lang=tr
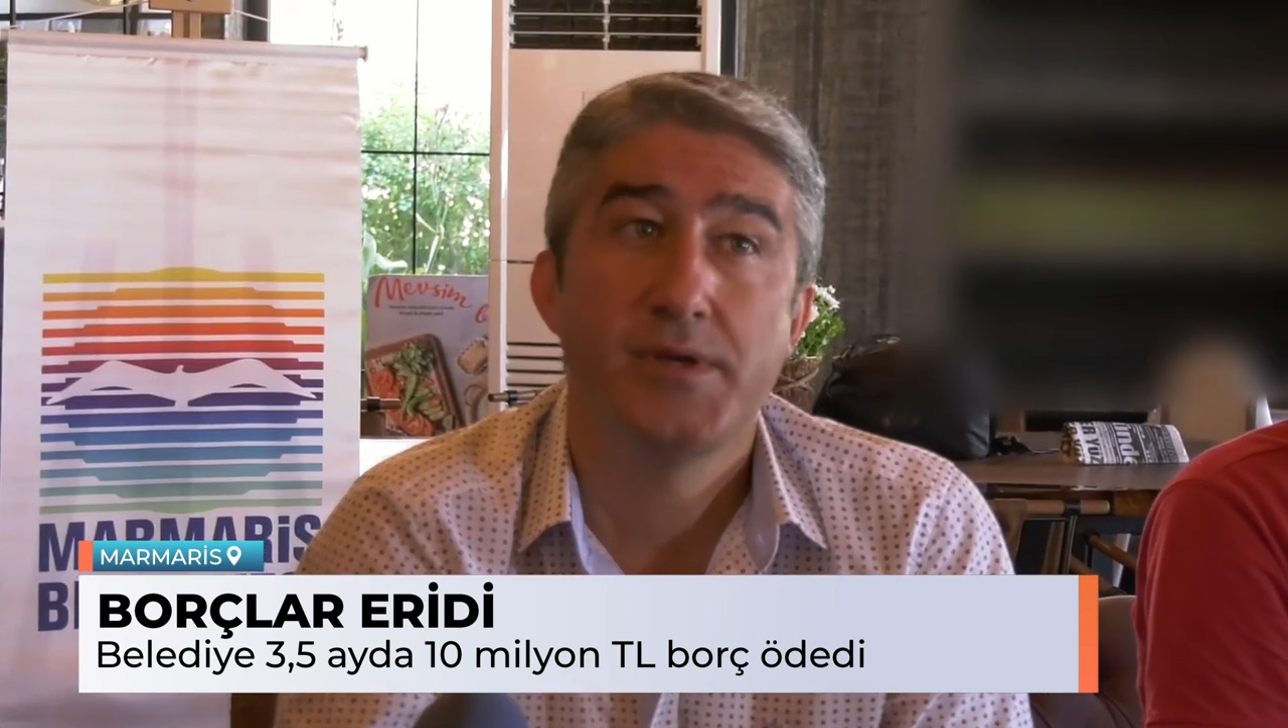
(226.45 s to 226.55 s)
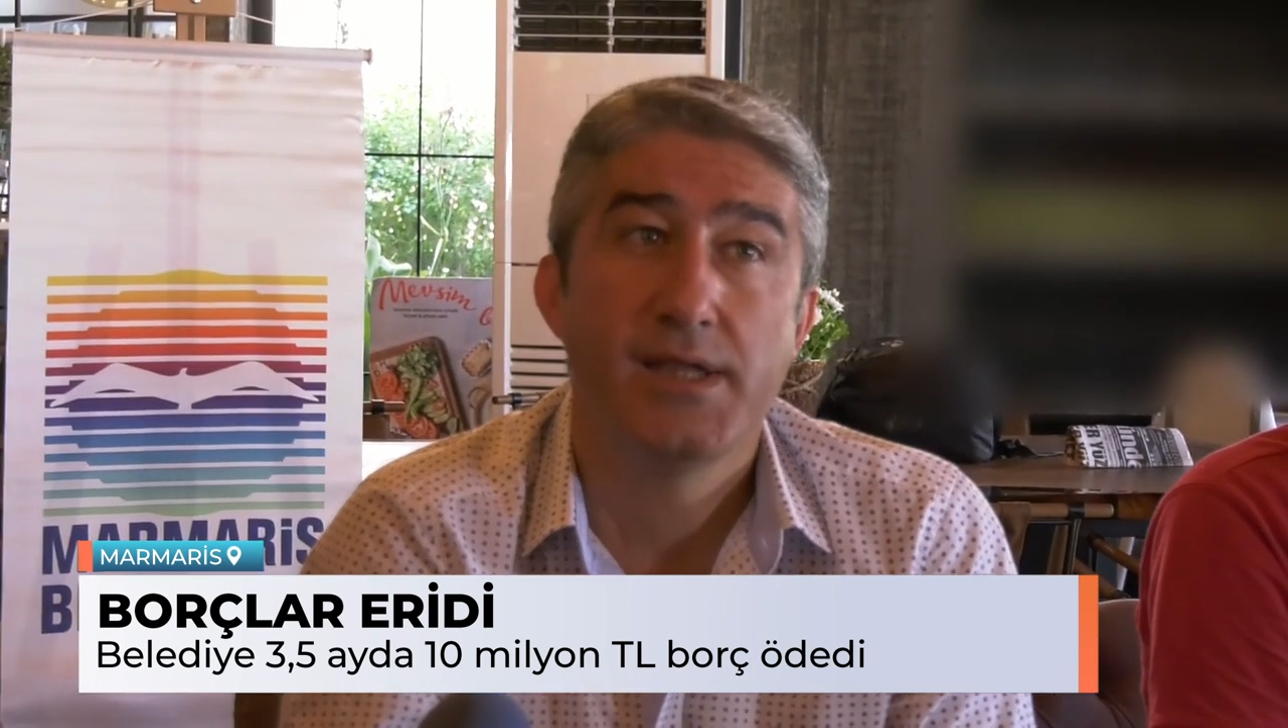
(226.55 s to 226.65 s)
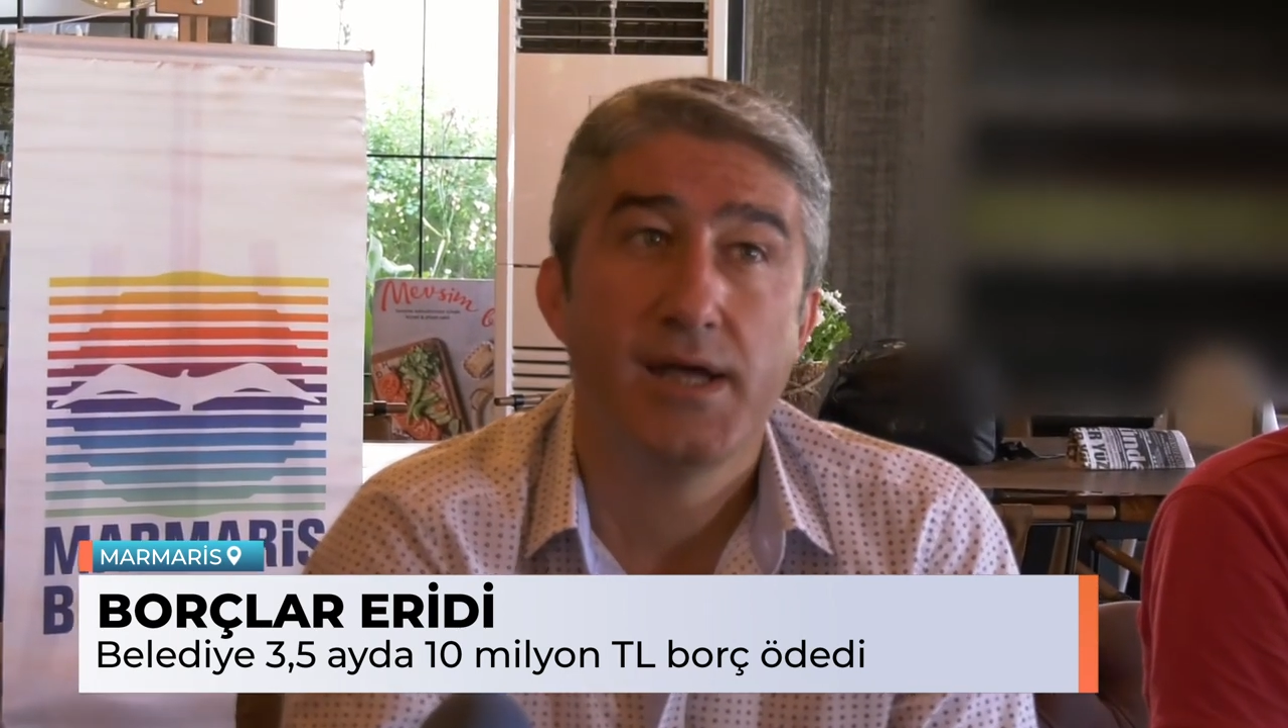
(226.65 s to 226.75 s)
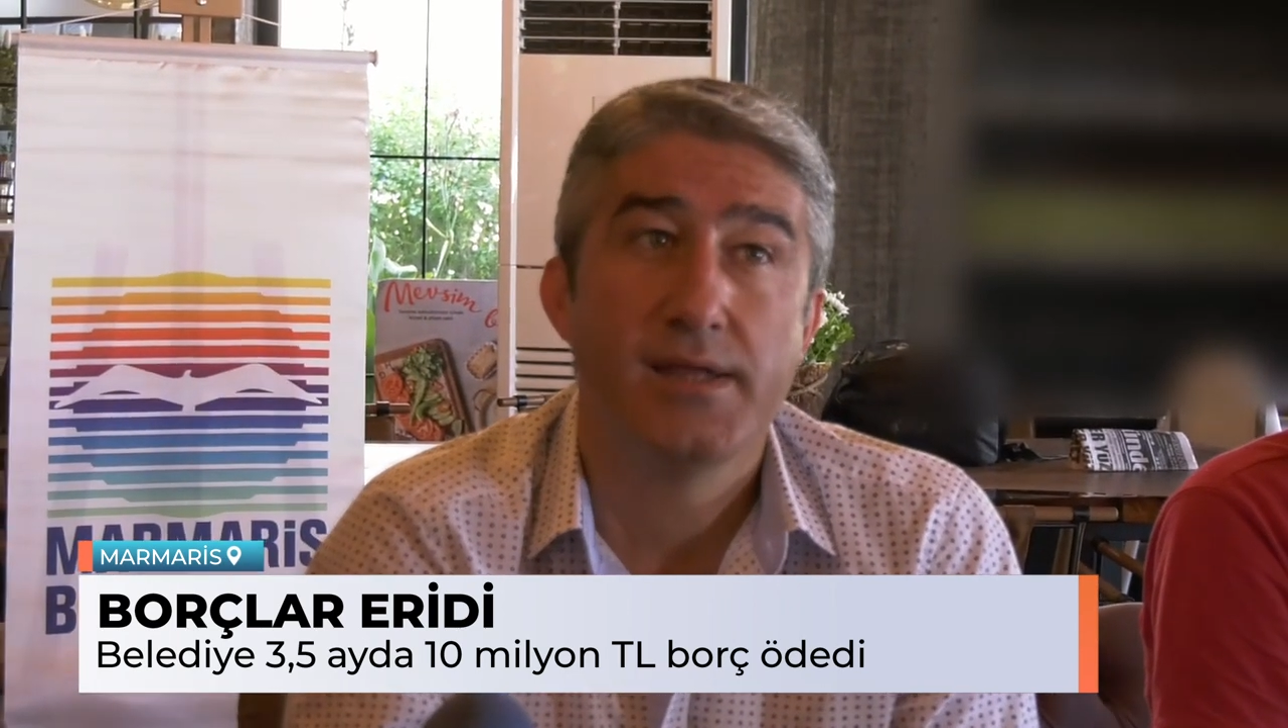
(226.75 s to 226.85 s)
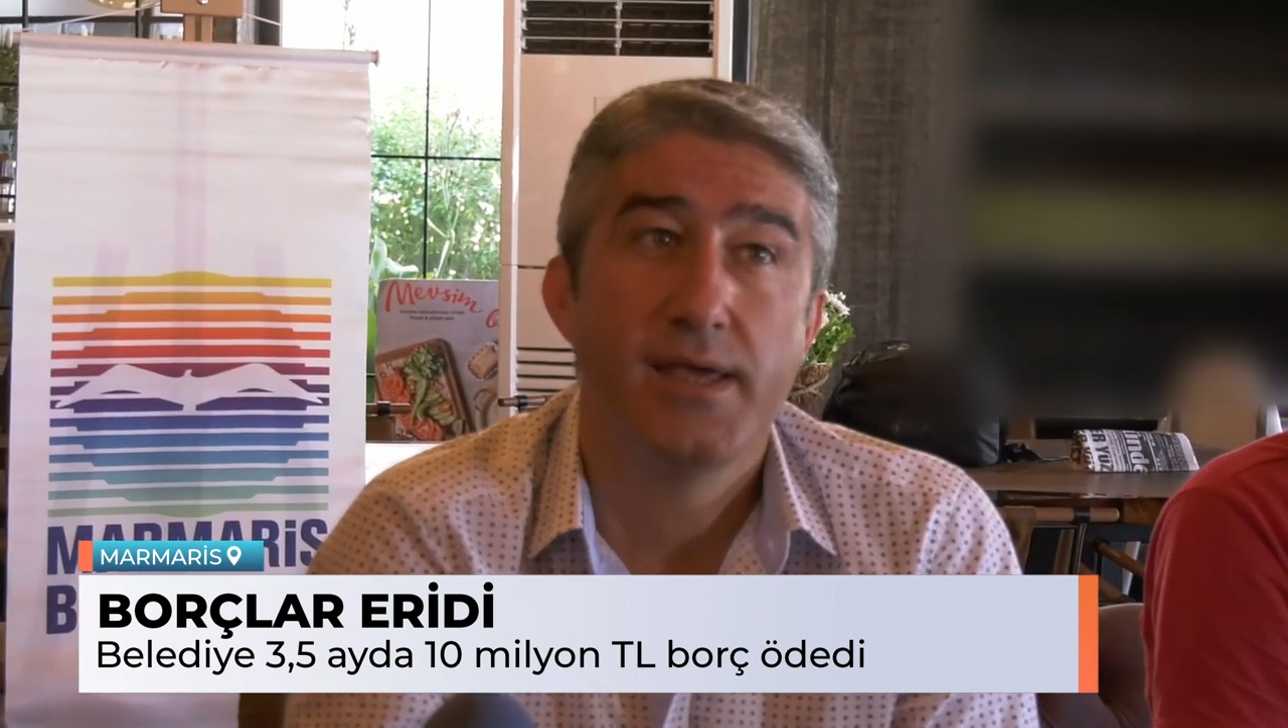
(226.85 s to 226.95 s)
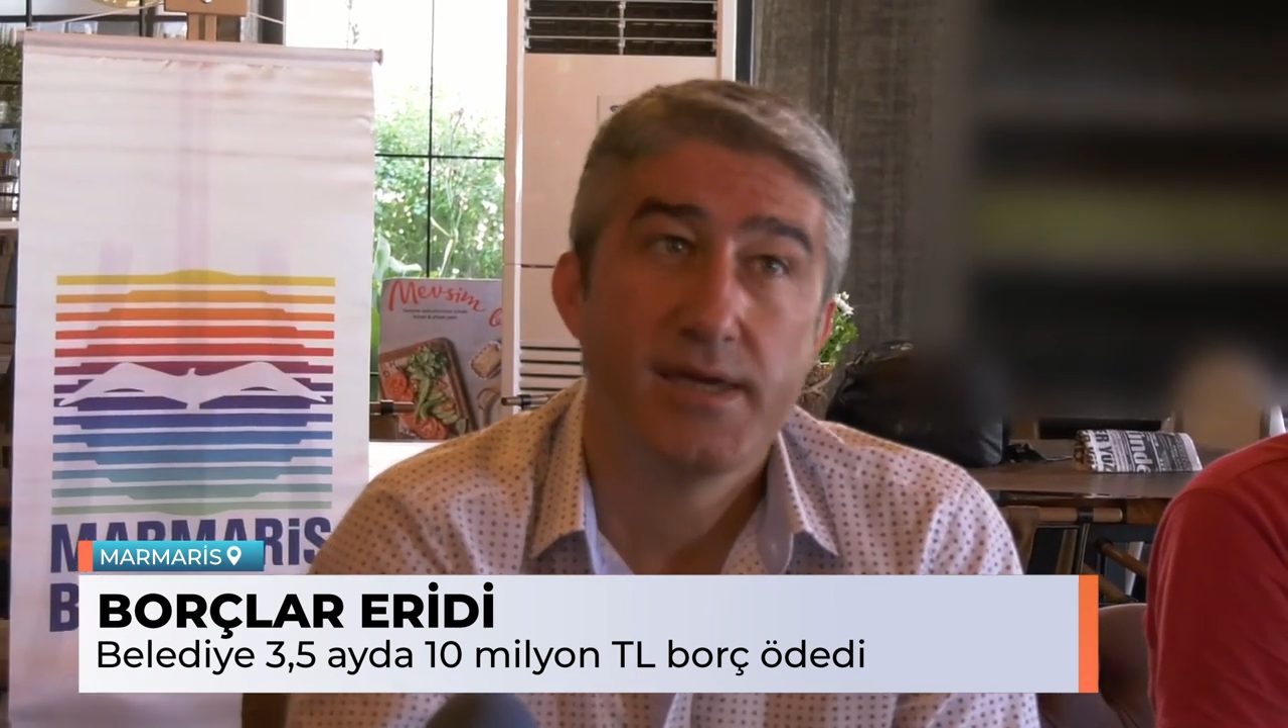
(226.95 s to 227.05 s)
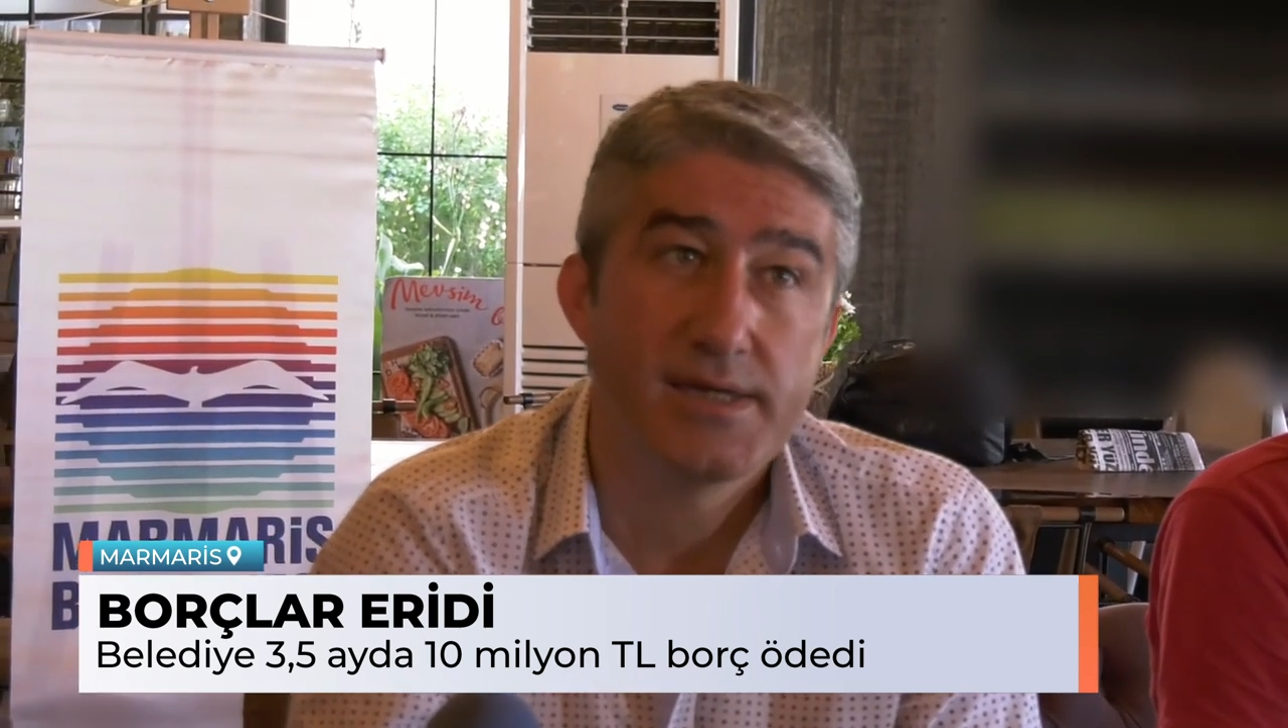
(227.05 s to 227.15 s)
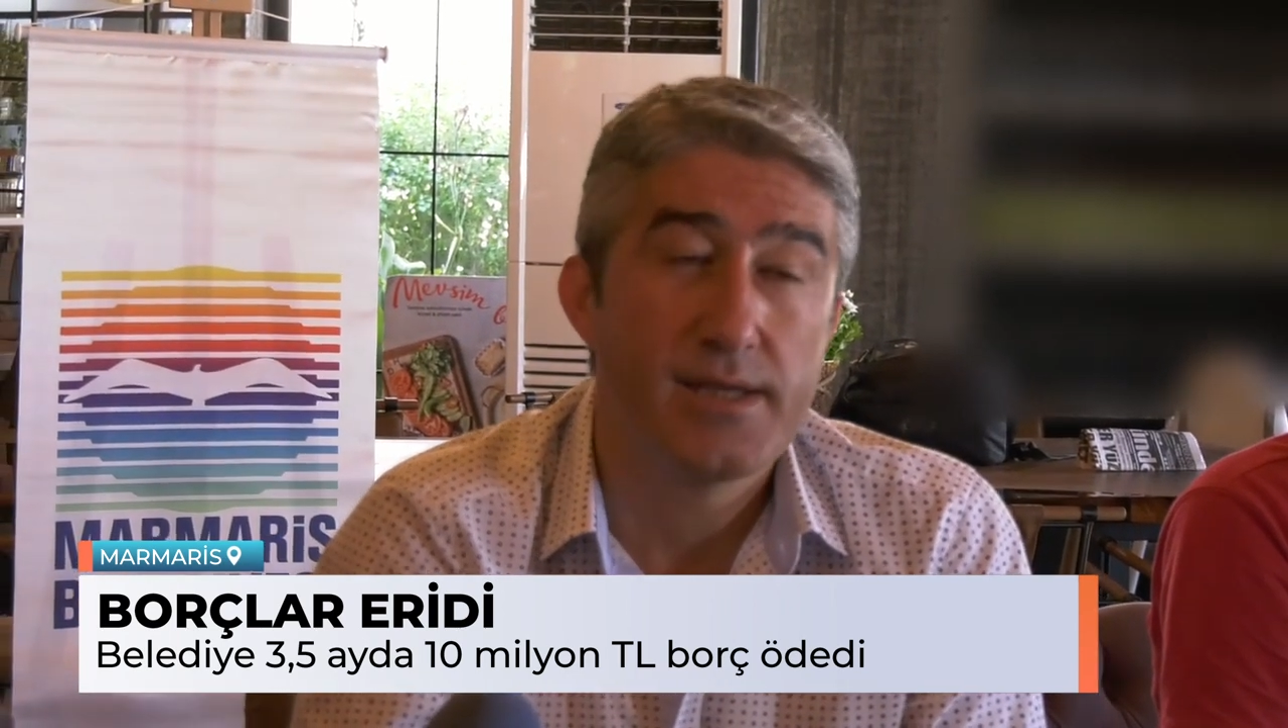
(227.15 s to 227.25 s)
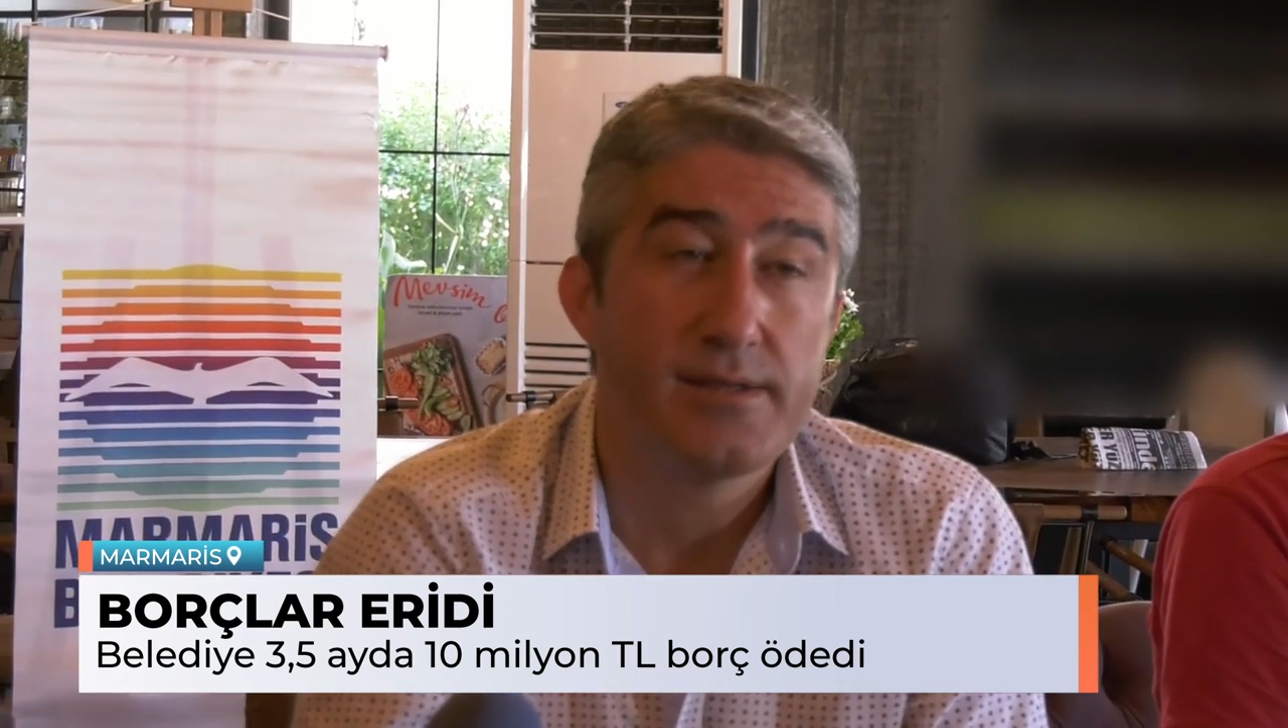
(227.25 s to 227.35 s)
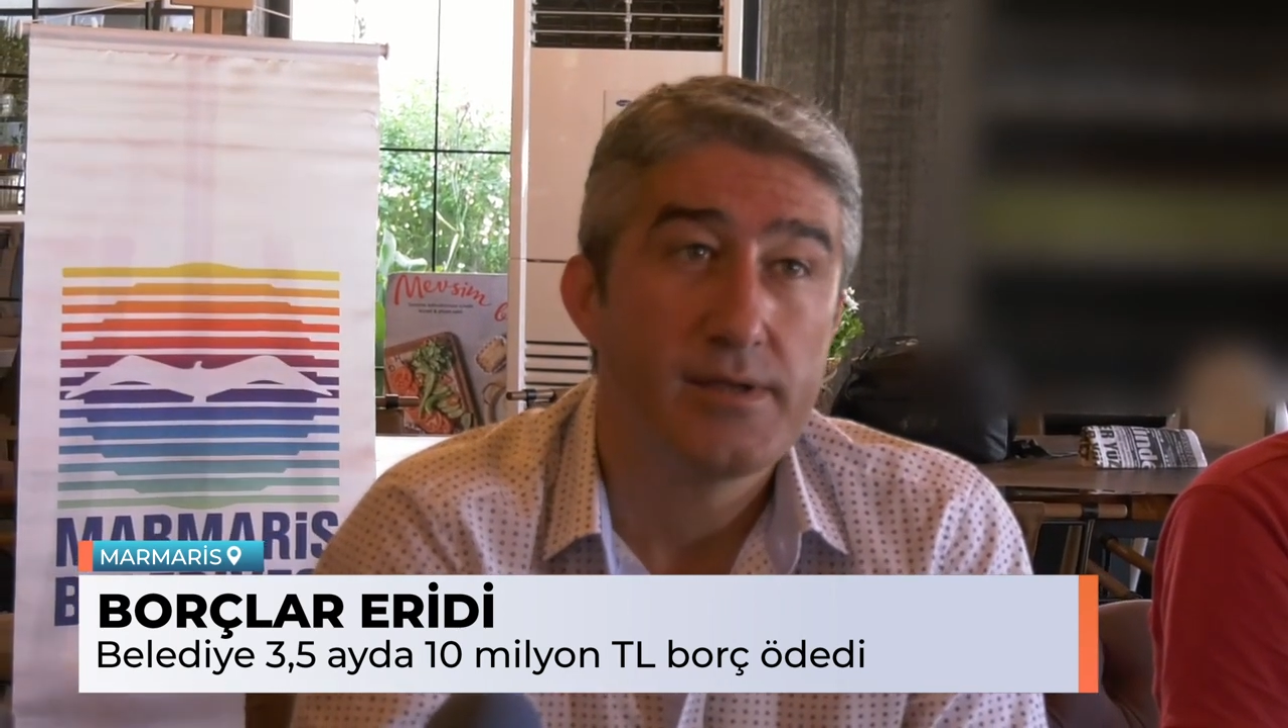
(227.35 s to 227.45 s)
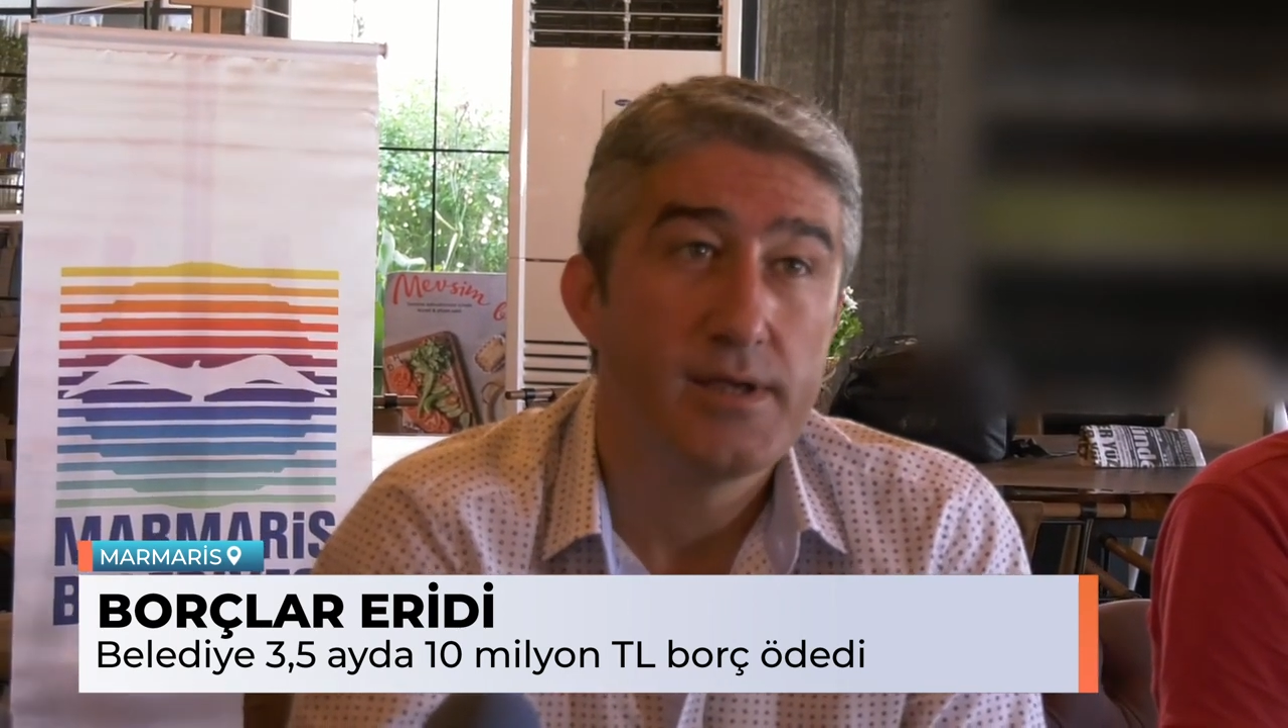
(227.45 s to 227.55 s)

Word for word: binlerdeyken